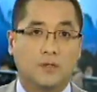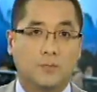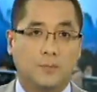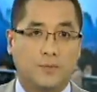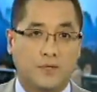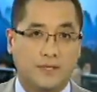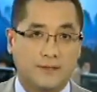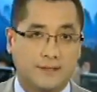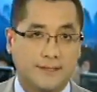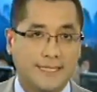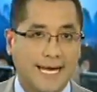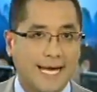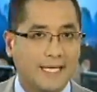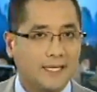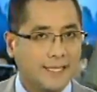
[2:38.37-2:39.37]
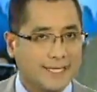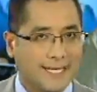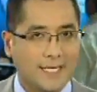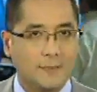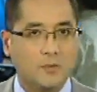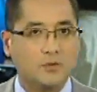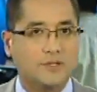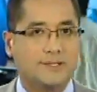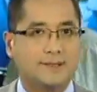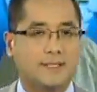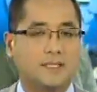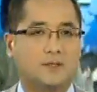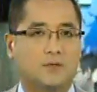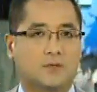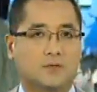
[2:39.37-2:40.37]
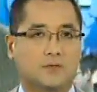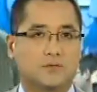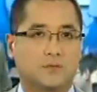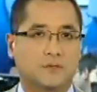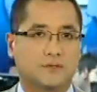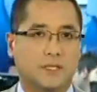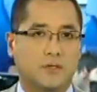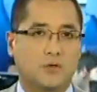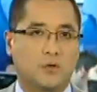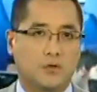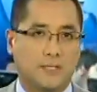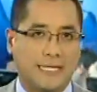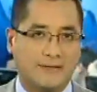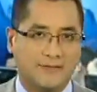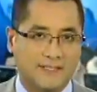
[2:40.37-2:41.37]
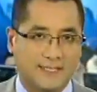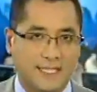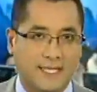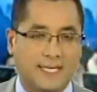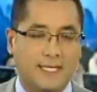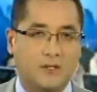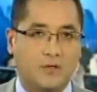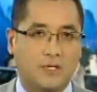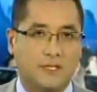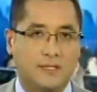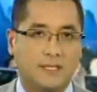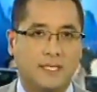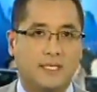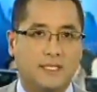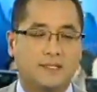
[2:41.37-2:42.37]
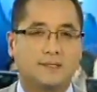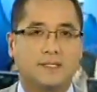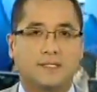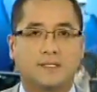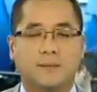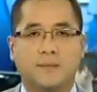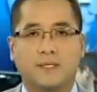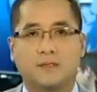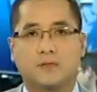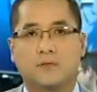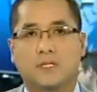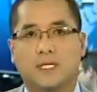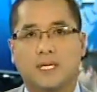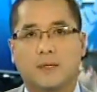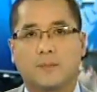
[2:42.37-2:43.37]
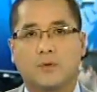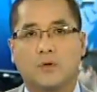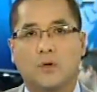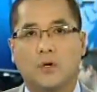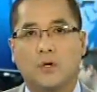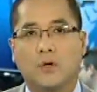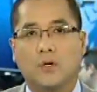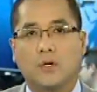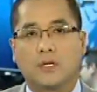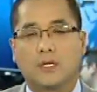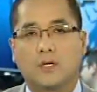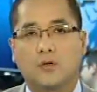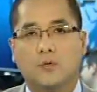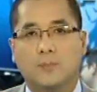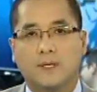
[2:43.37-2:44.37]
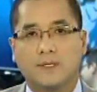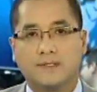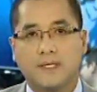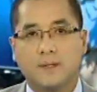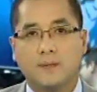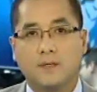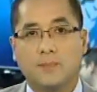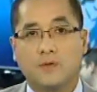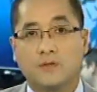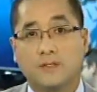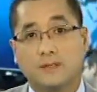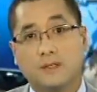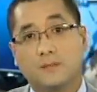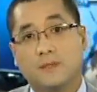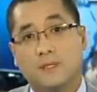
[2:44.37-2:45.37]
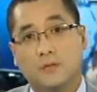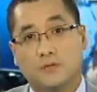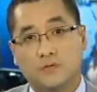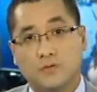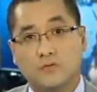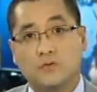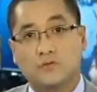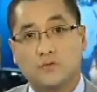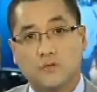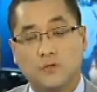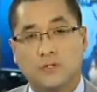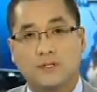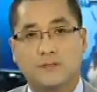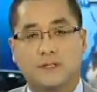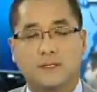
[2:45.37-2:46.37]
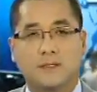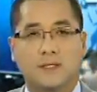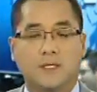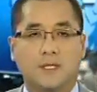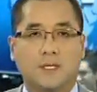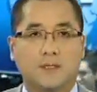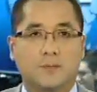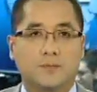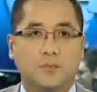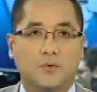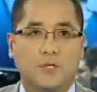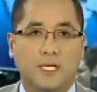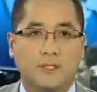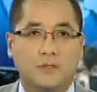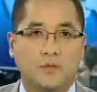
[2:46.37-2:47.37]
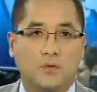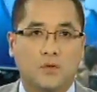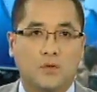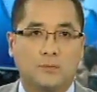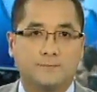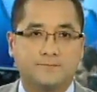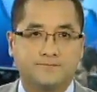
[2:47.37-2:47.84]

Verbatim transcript: Porque hay reclamos distintos. Están los cafetaleros que tienen ciertamente un reclamo que es comprensible, pero están también nosotros los que están buscando